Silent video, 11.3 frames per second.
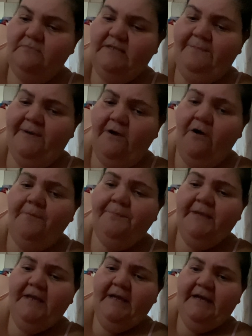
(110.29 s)
però
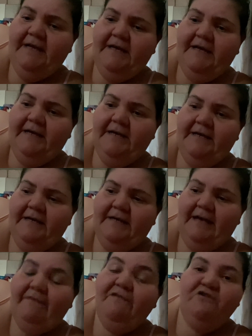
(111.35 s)
eh,
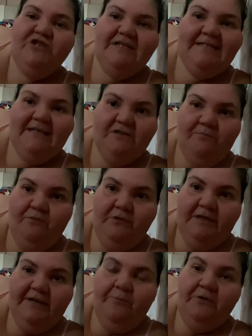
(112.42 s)
avevo già iniziato a
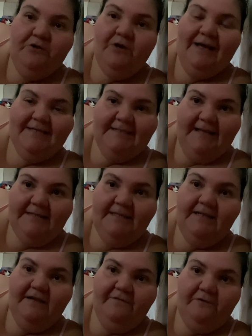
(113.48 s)
pulire ho pulito i cassetti
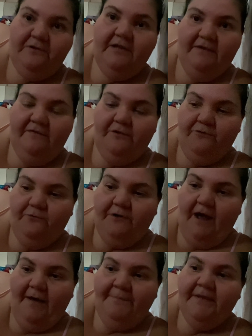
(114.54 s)
della frutta e della
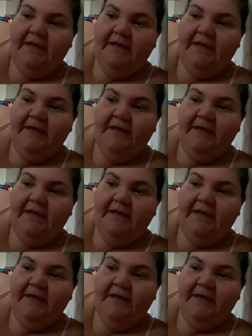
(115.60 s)
verdura